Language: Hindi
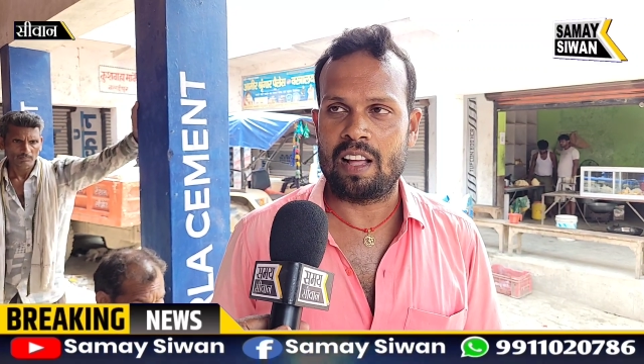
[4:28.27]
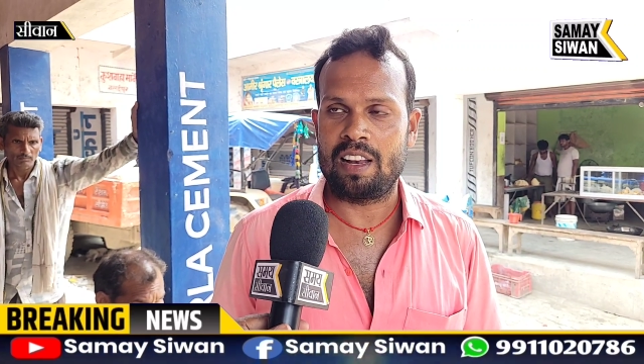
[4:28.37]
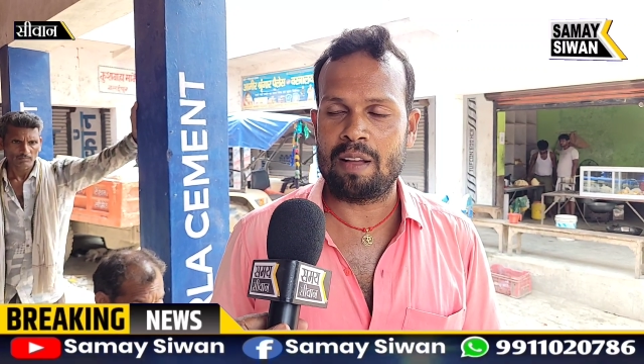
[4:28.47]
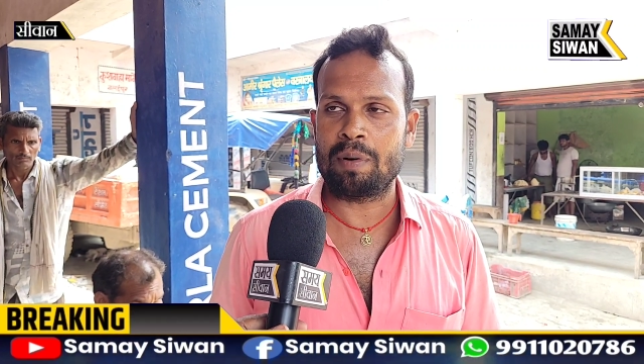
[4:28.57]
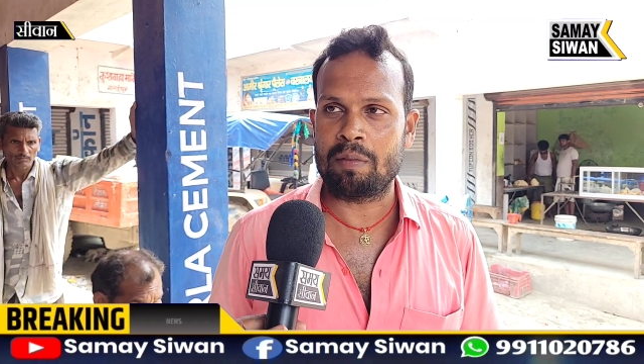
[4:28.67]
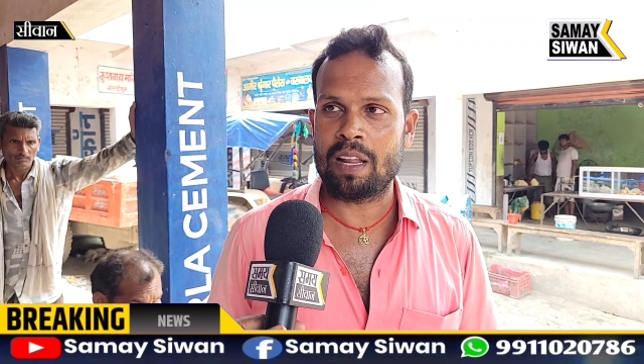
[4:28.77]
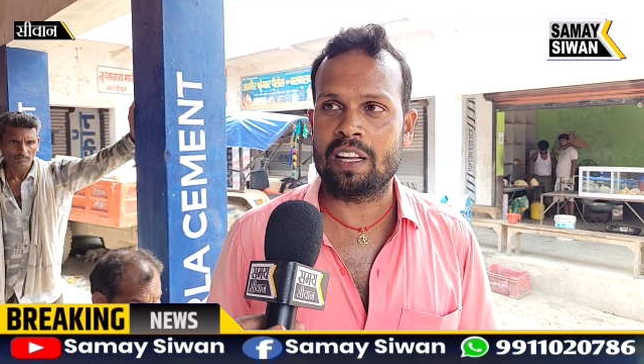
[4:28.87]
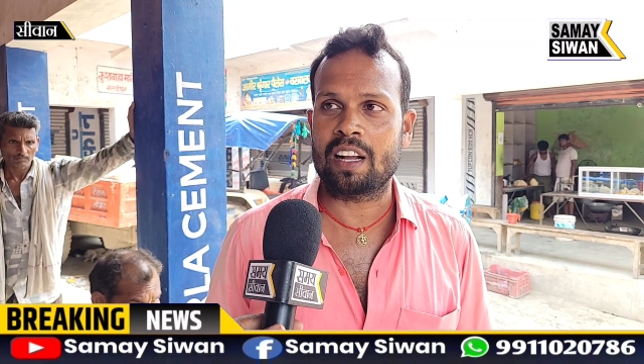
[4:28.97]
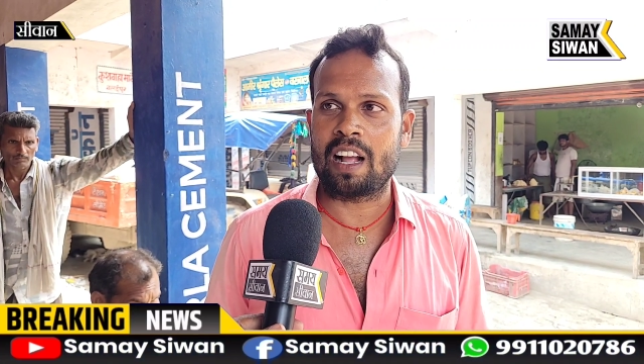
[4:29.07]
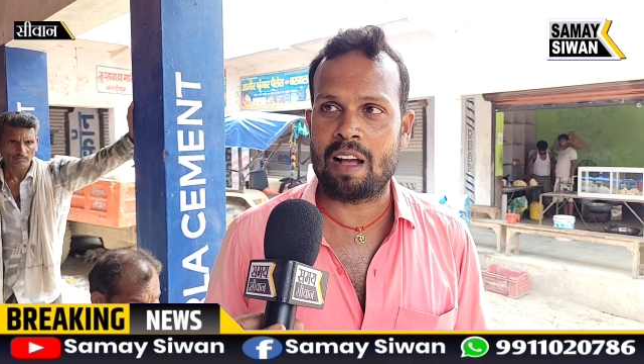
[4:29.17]
थाना प्रभारी
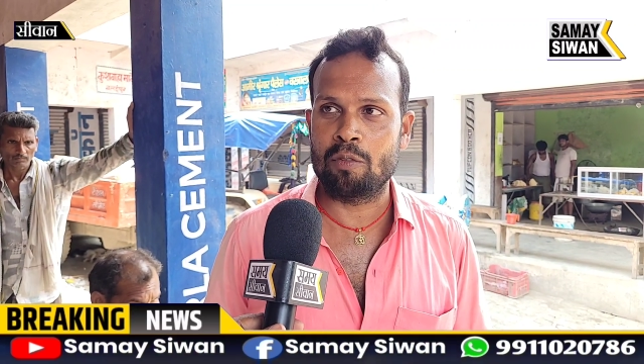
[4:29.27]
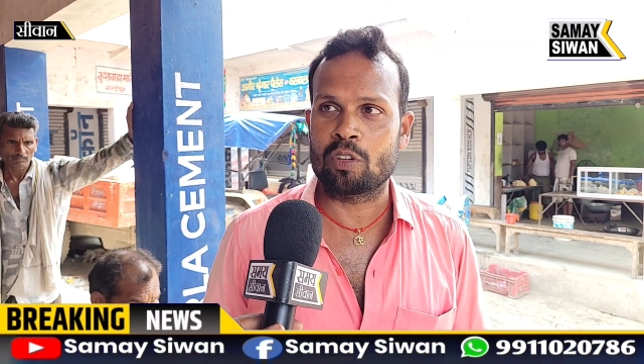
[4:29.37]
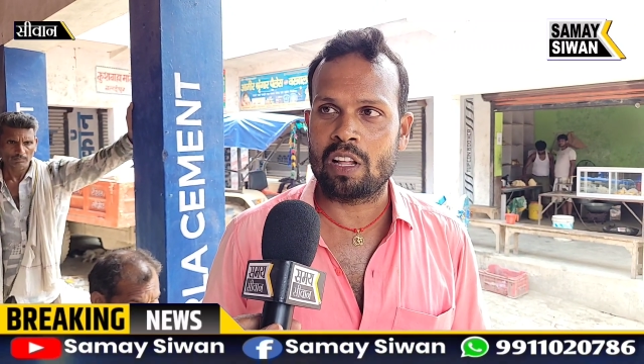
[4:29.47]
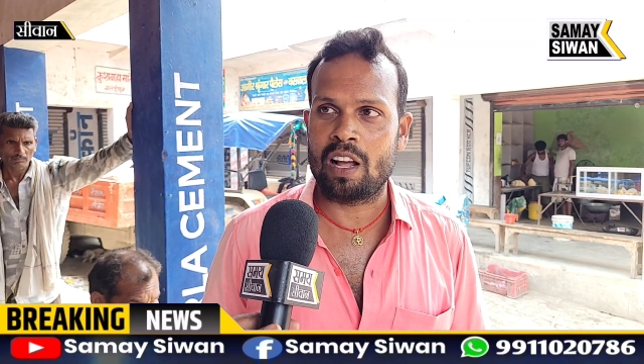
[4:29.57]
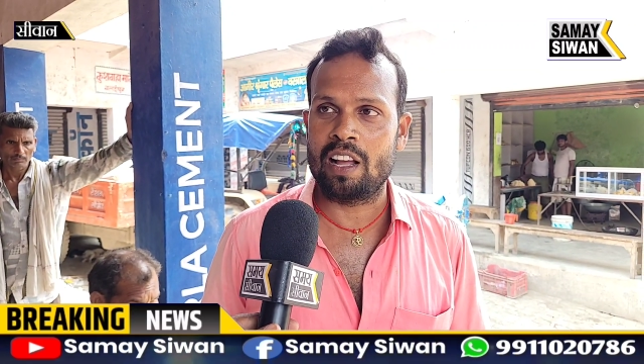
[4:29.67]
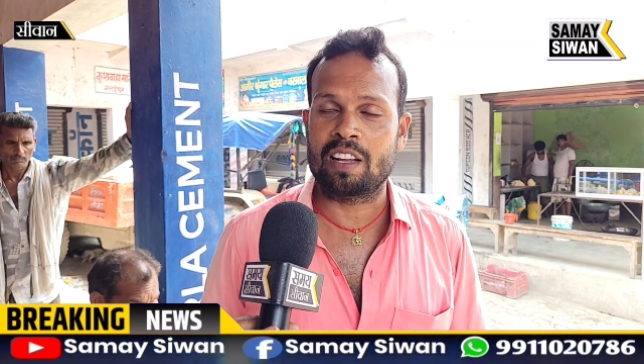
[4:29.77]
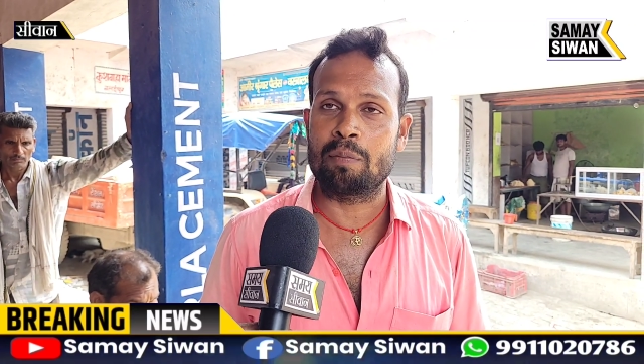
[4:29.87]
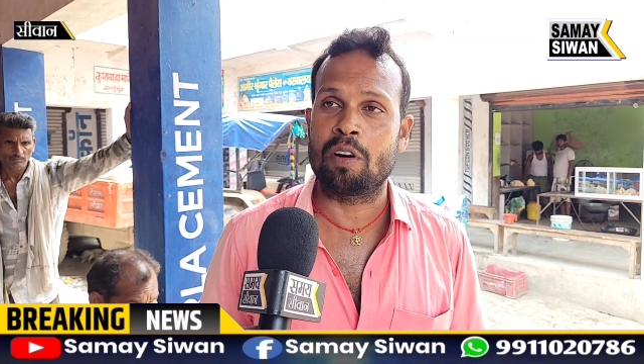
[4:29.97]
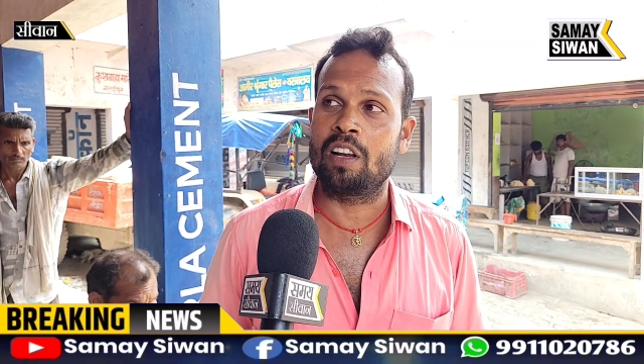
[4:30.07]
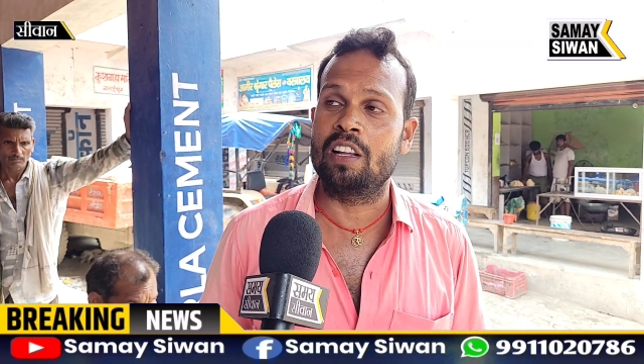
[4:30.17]
का काम होता है कि
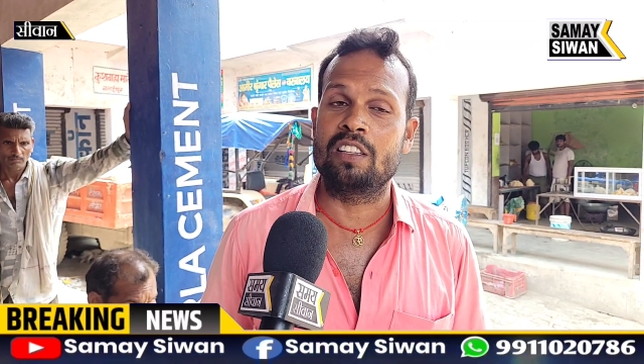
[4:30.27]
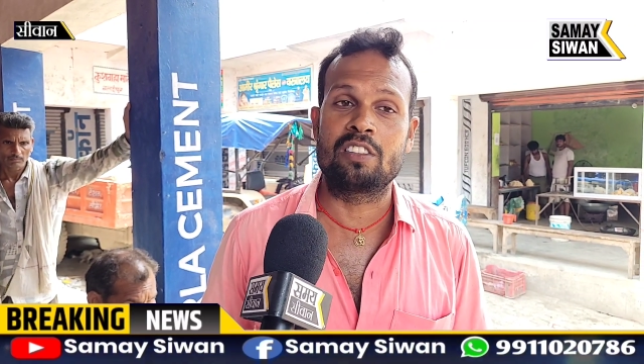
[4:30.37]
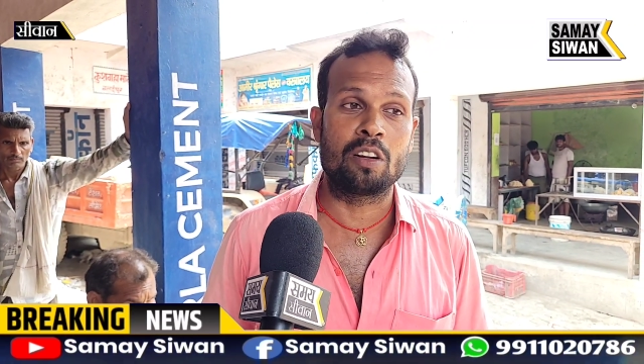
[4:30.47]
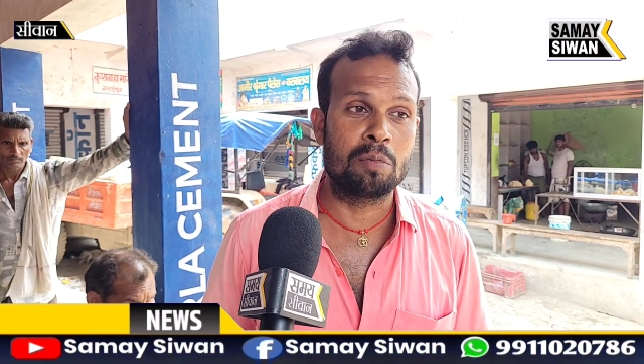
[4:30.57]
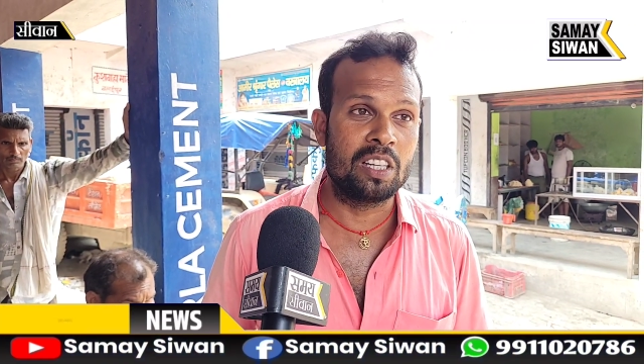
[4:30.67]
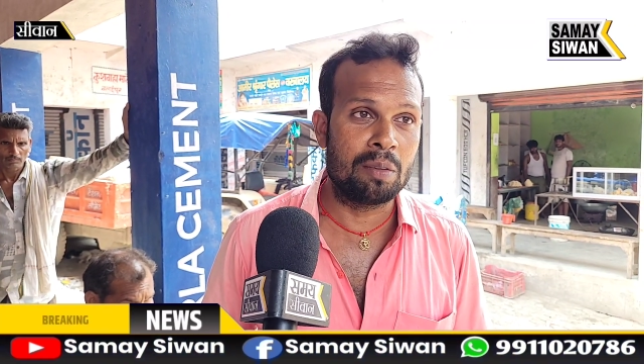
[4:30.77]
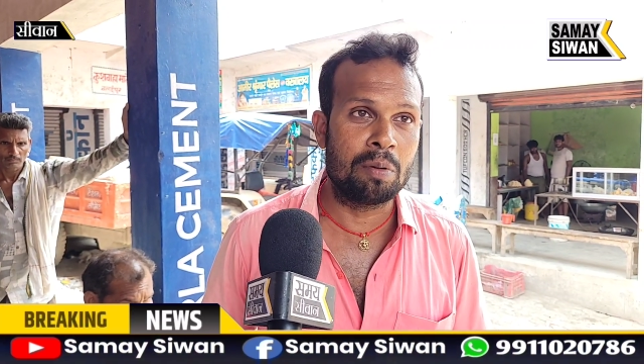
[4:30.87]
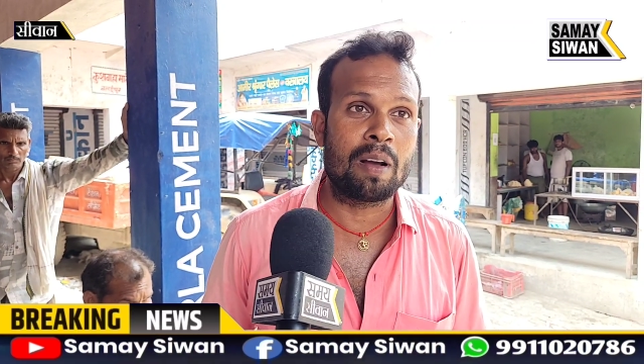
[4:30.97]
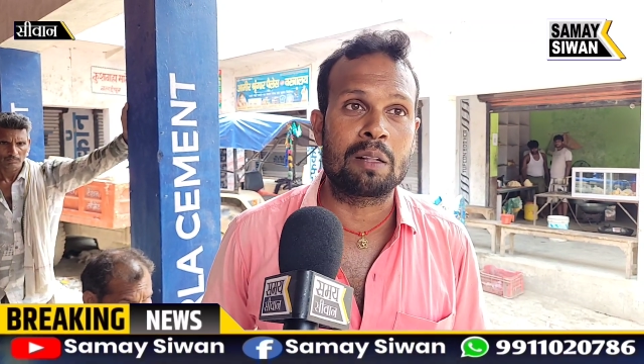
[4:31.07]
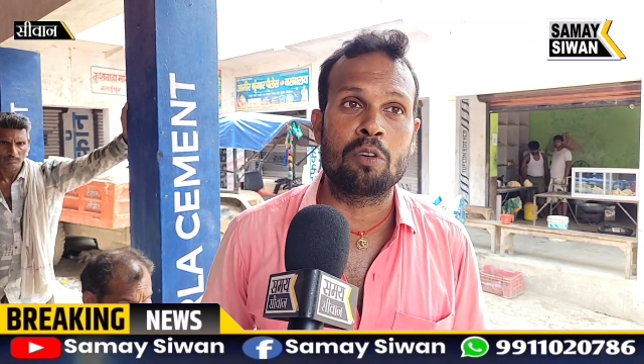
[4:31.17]
पहले ज़मीनी
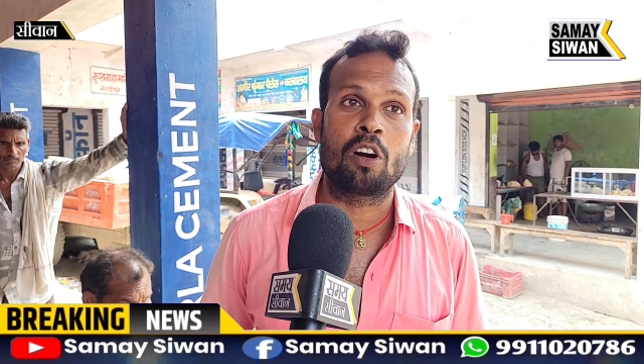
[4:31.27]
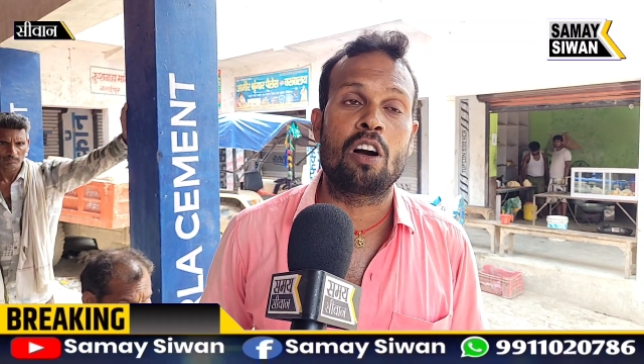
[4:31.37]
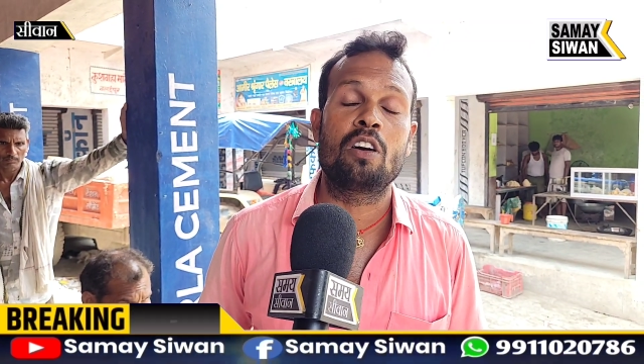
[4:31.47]
विवाद में